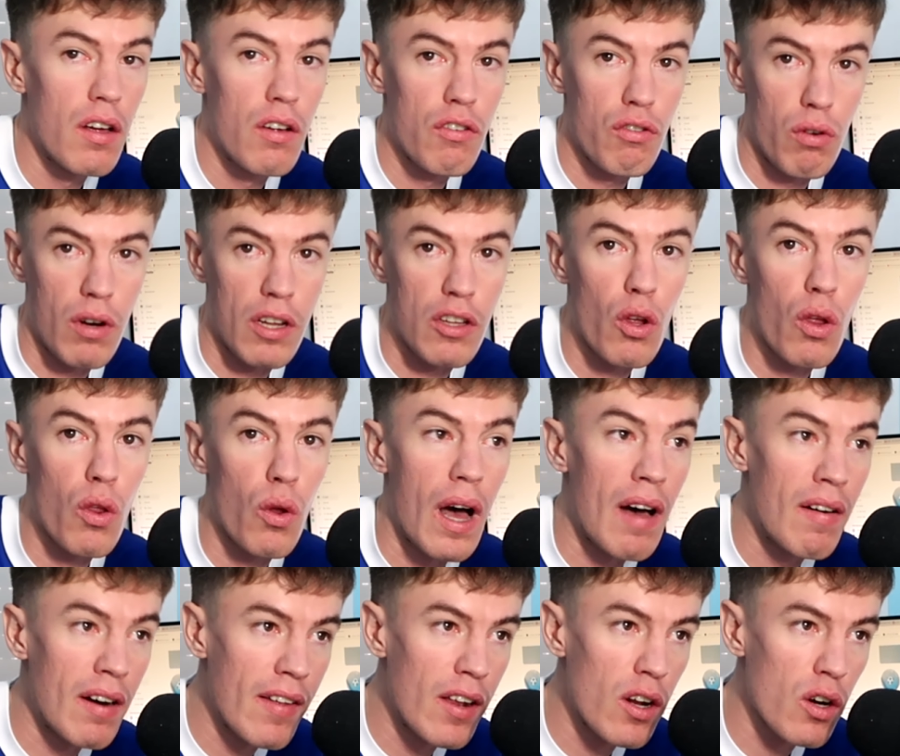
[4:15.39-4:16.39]
Sobre todo,
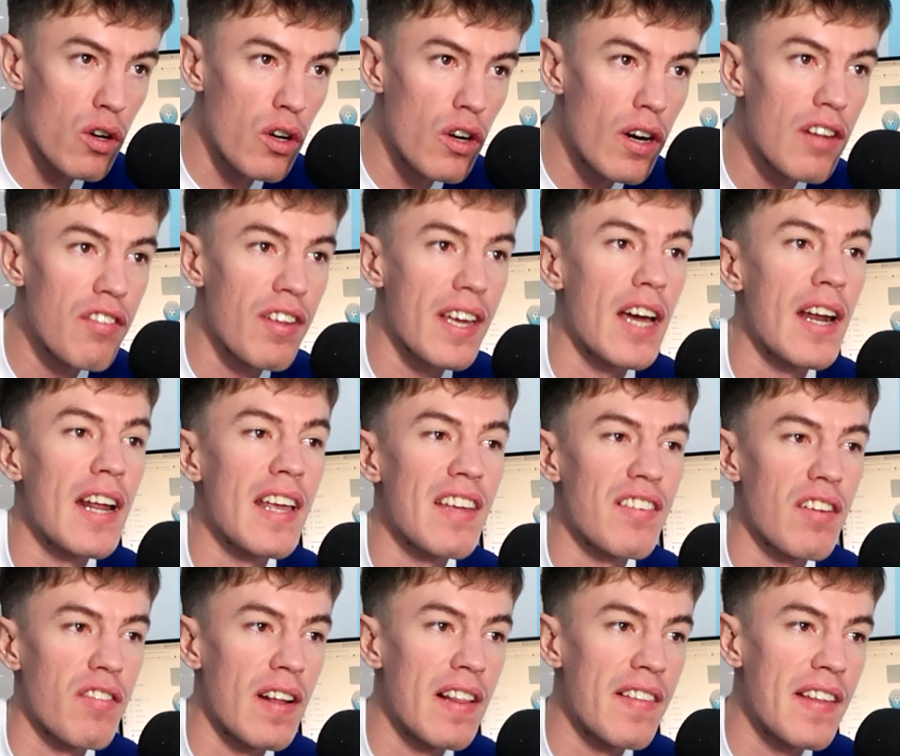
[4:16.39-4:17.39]
hablé de los colores y que ahora ya
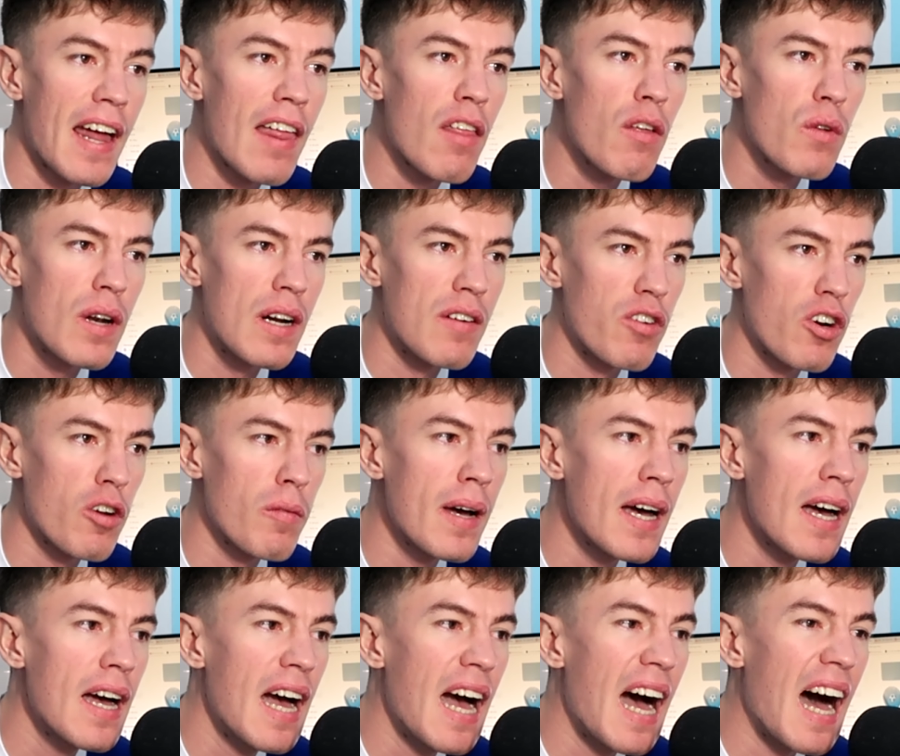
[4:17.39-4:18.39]
se ha filtrado de una
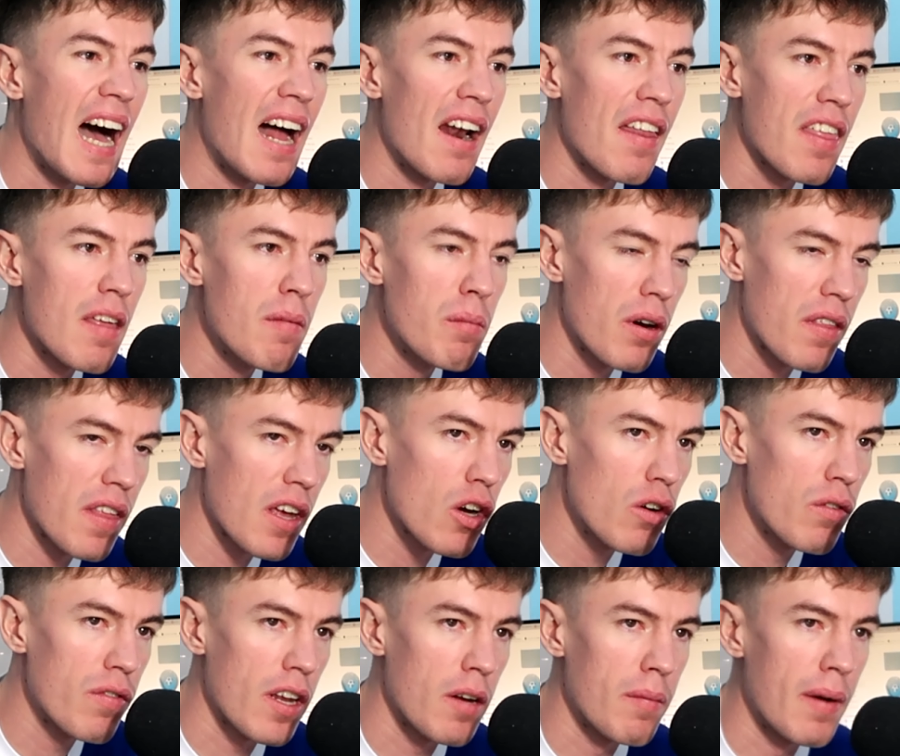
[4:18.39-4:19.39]
forma al 100%
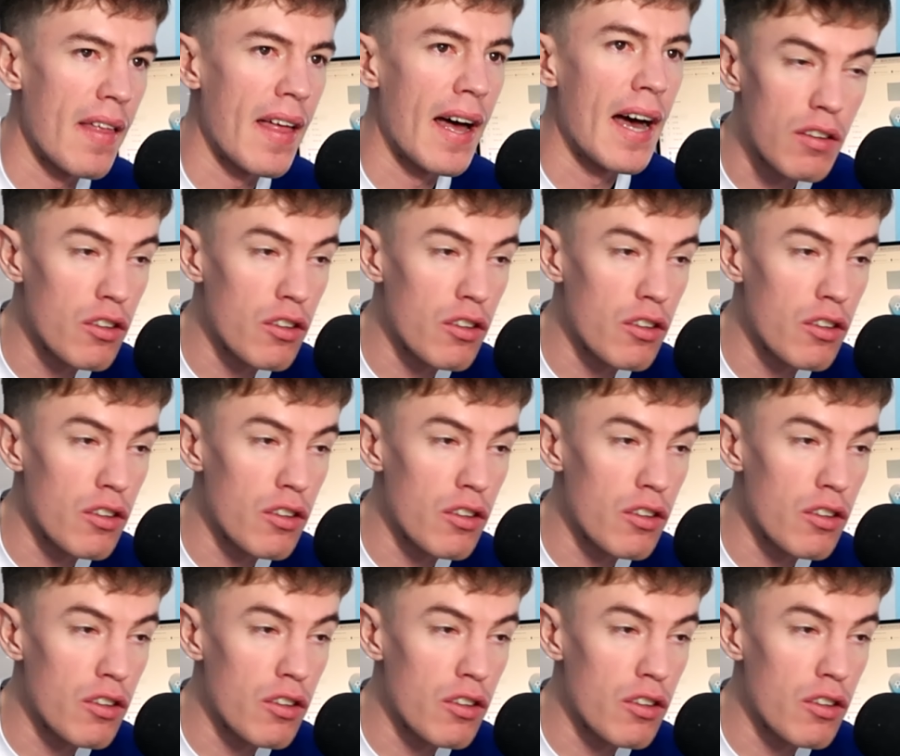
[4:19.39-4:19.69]
confirmada.